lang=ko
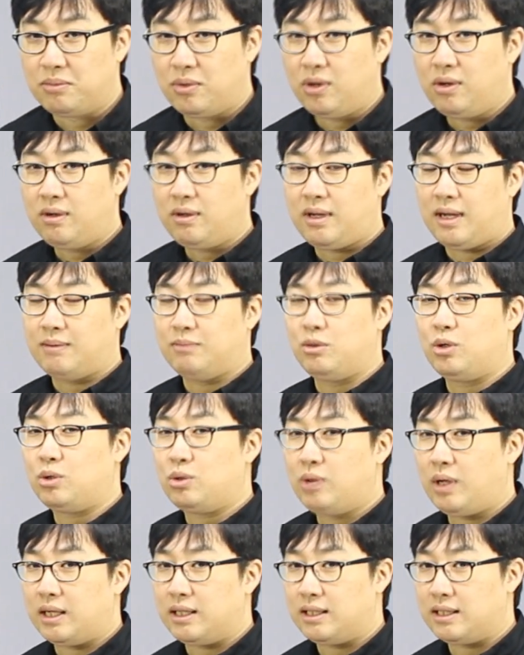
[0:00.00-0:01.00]
뭐
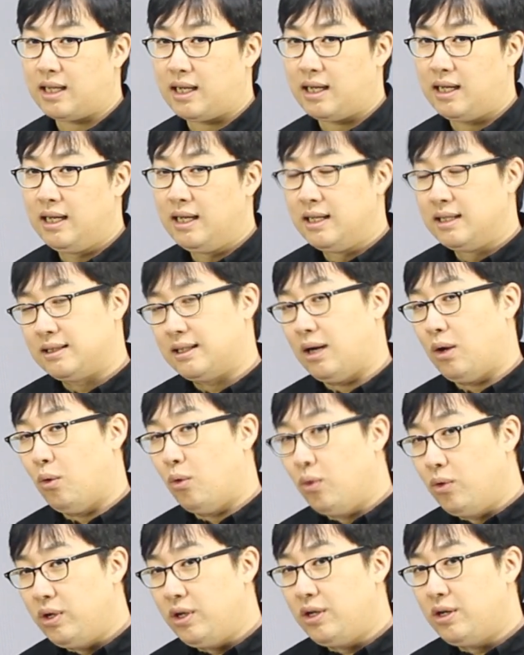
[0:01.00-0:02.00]
아무것도 아니다 자
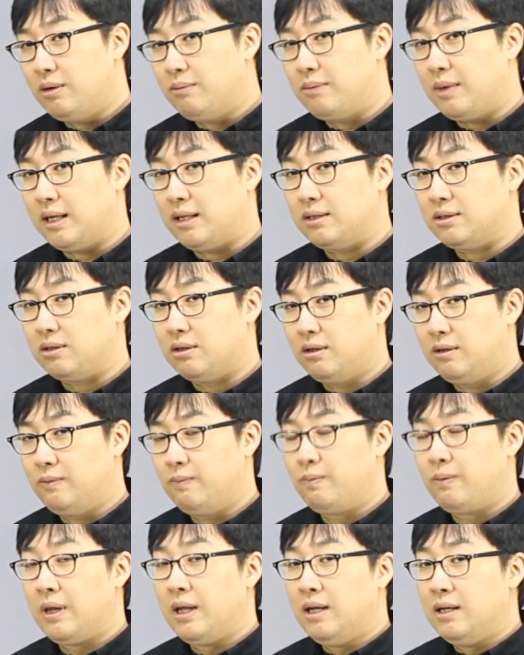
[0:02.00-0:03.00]
오히려
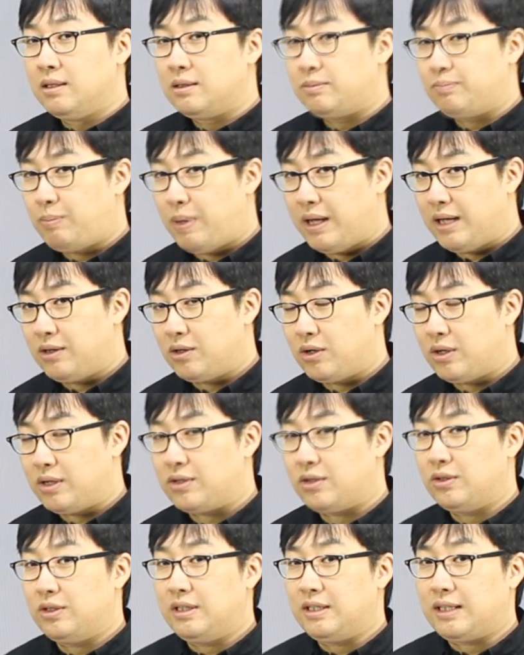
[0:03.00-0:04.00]
말이죠
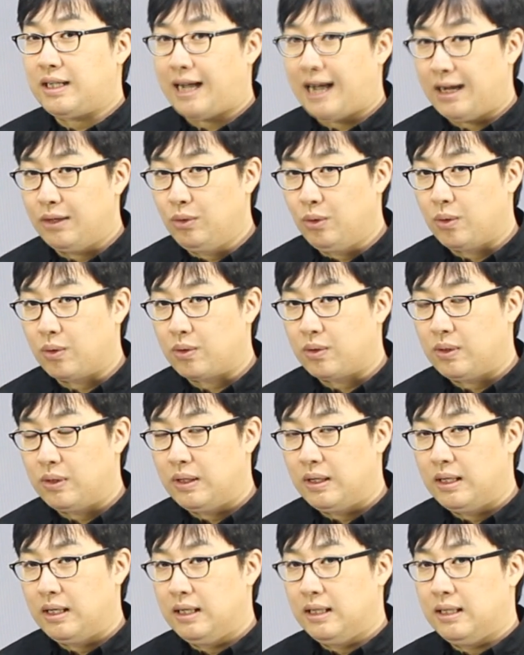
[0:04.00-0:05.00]
스페인어에서는 간혹
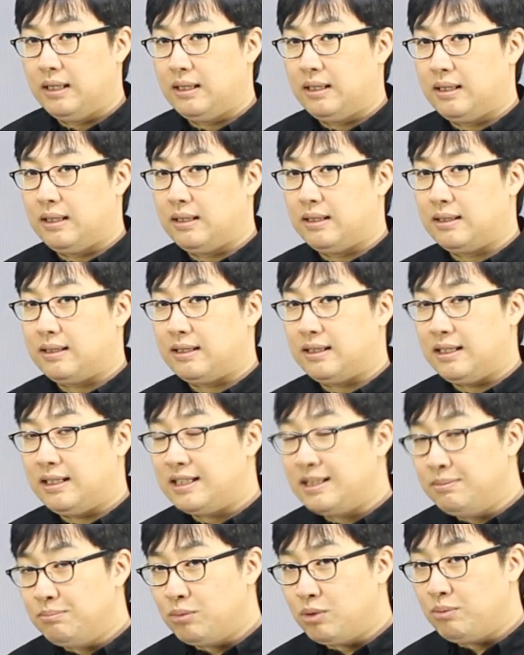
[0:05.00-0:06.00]
어,
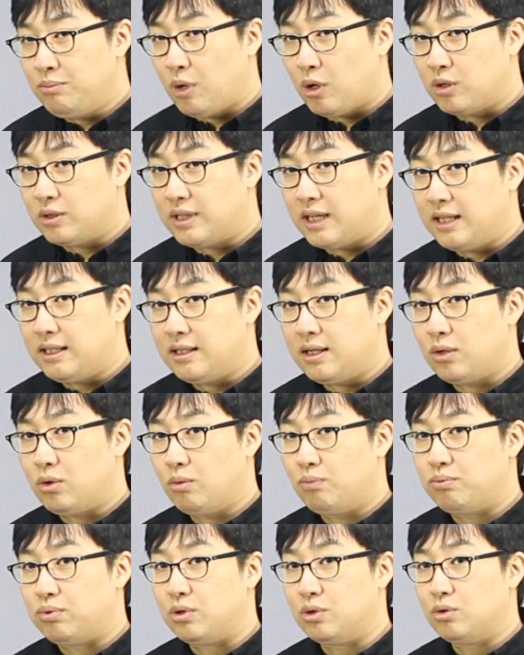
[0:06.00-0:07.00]
신분
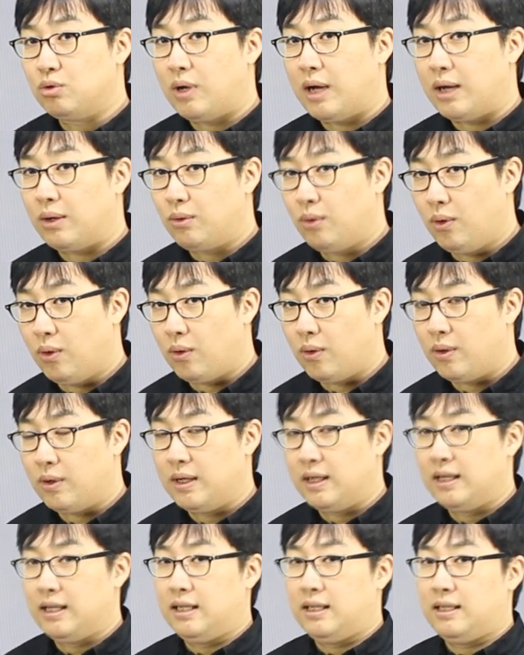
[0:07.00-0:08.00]
명사인데도 불구하고
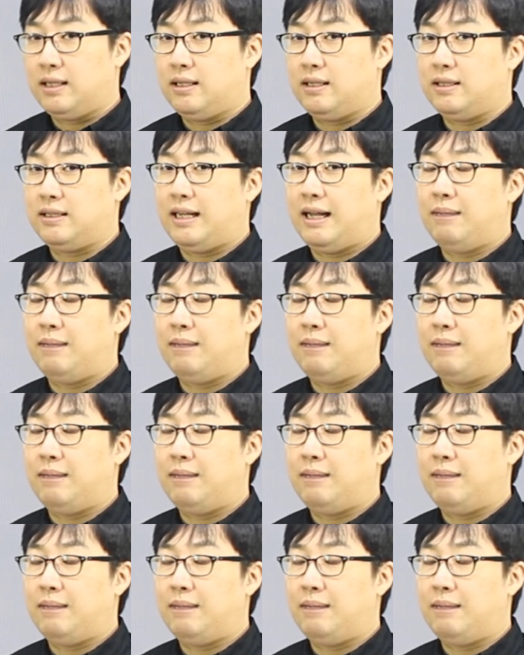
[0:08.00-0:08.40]
아,